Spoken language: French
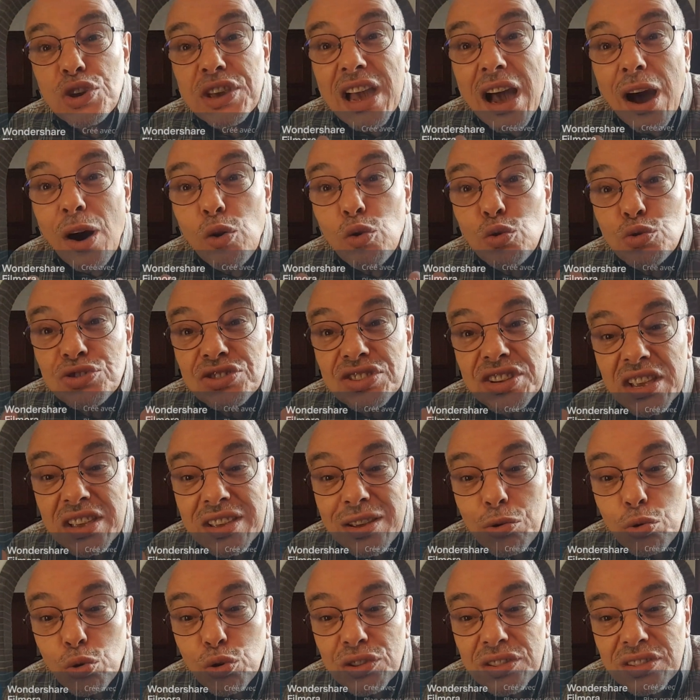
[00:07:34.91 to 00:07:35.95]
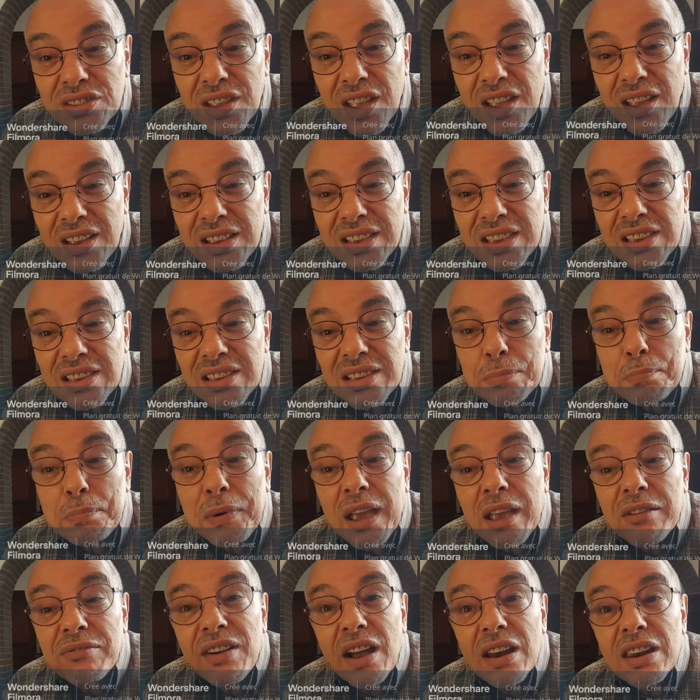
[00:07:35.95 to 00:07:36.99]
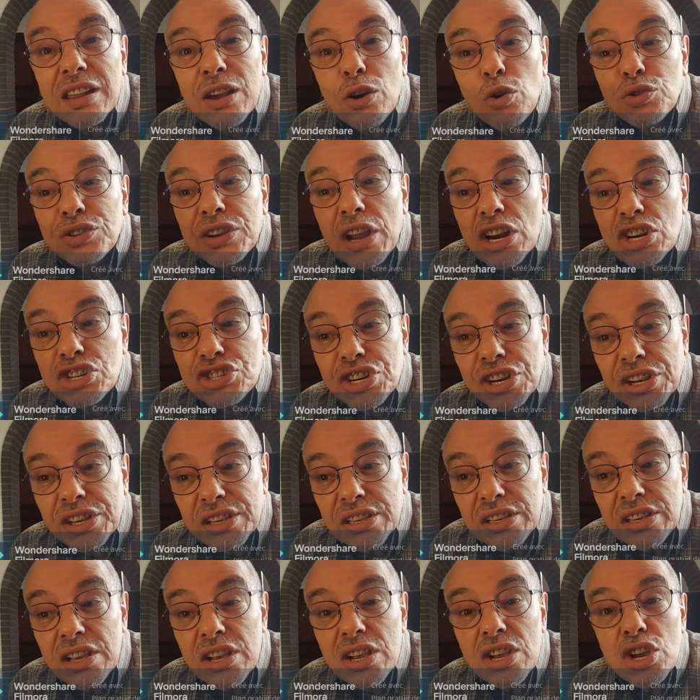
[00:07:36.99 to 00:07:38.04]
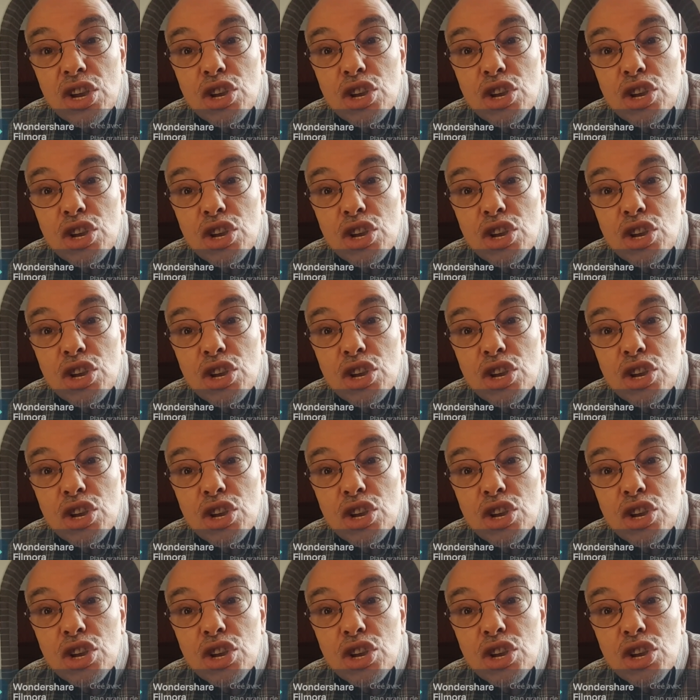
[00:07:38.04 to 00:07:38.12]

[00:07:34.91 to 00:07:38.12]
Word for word: chaos sécuritaire qui prévalait en Algérie